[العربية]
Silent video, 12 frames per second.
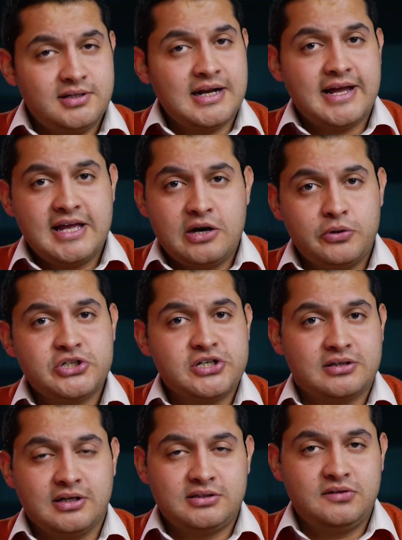دي الحقيقه
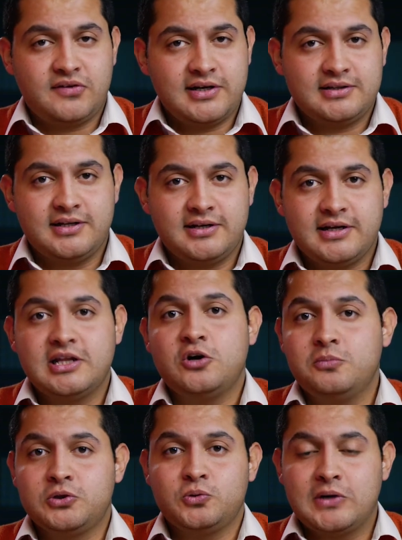ويدجت لطيفه جدا كده
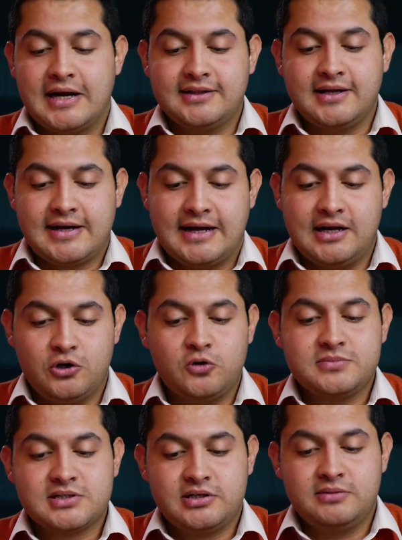وبتكون عندك على
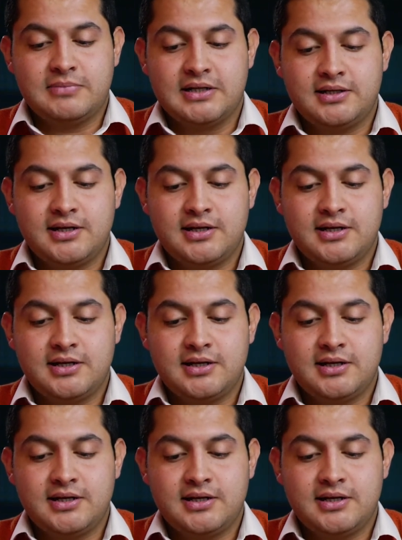الهوم سكرين بعد